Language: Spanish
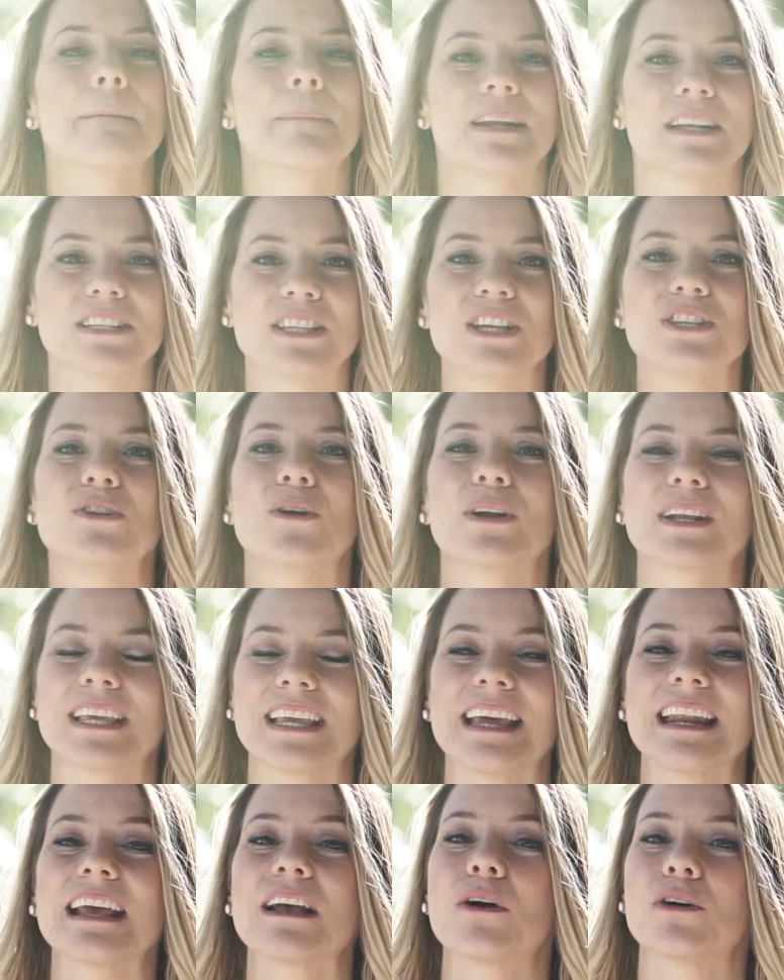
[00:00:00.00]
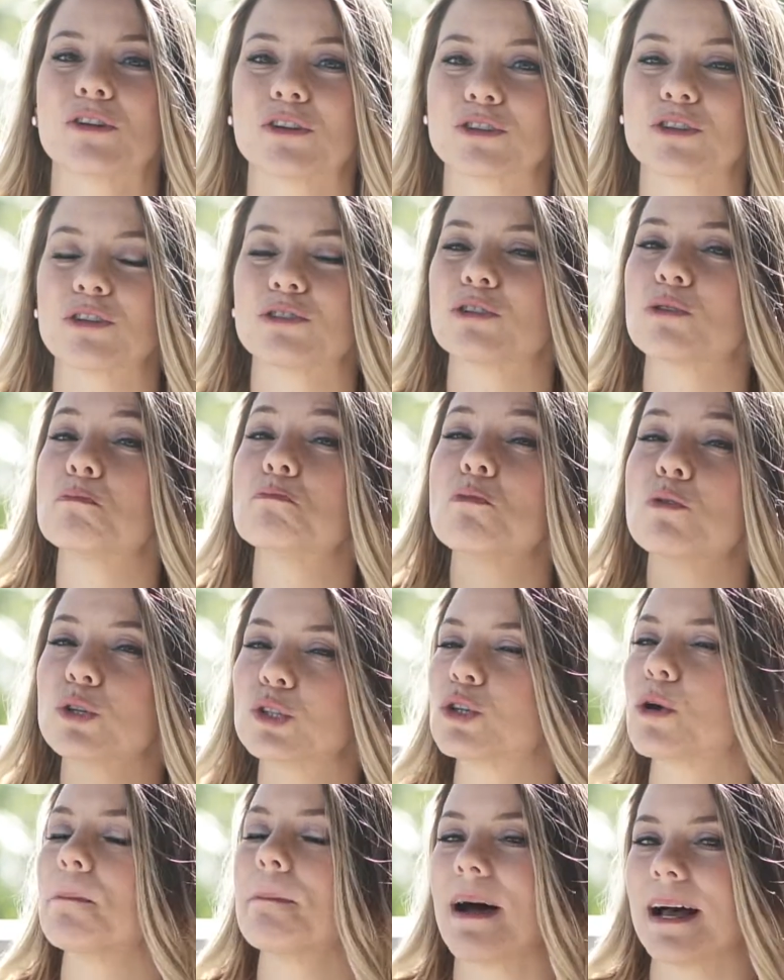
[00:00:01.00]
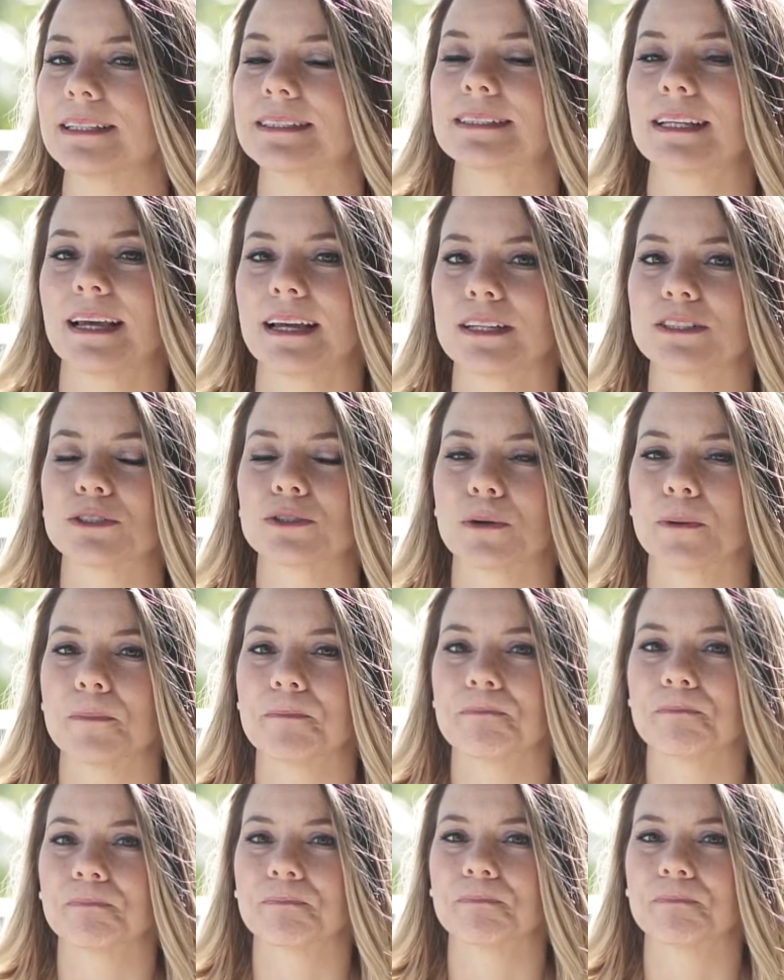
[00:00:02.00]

Pero el Señor quiere con nosotros mucho más que eso.